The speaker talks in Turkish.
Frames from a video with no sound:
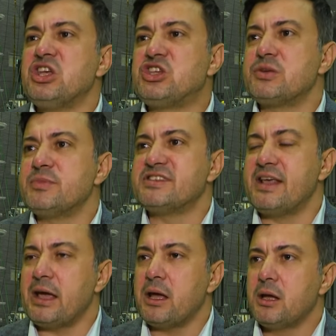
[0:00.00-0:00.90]

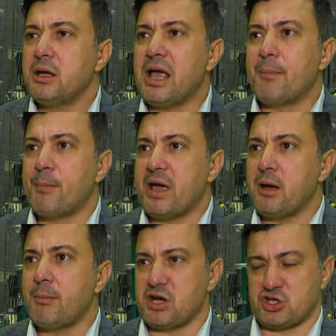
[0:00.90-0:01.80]
içimizde
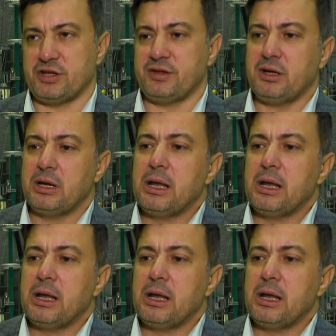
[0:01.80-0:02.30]
yapmaya başladık.